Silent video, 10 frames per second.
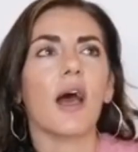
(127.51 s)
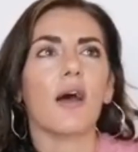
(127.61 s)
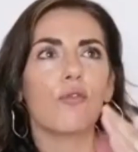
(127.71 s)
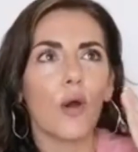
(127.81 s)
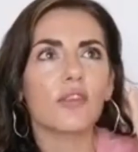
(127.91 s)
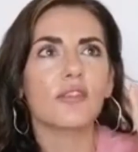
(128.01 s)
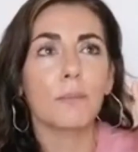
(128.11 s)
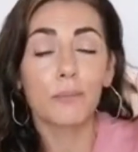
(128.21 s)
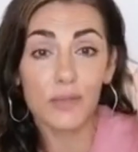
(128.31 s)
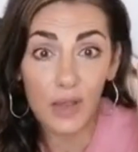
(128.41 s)
à avoir
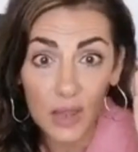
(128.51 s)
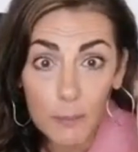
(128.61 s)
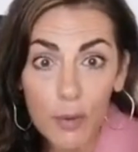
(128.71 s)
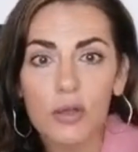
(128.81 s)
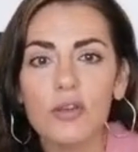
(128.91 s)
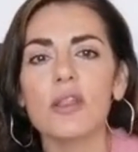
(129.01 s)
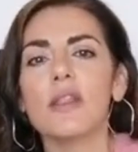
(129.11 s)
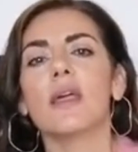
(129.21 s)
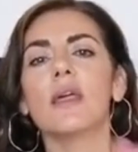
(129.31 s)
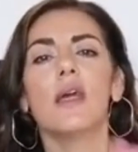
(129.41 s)
ces très bonnes
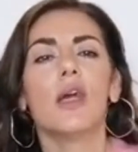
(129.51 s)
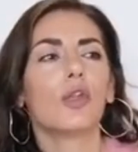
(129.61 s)
idées